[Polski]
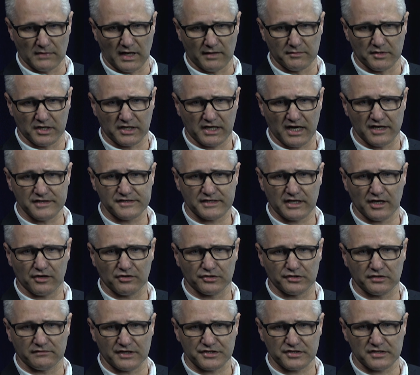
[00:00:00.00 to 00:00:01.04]

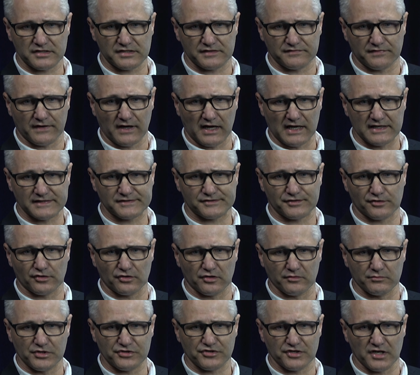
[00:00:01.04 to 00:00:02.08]
Amerykańskiego Towarzystwa
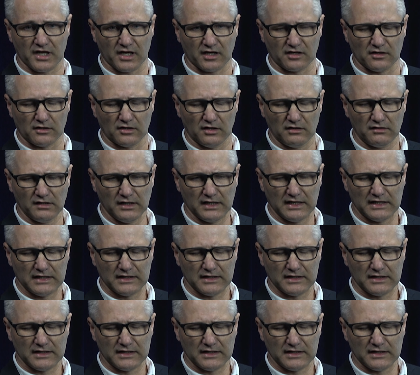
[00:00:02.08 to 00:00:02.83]
Astronomicznego.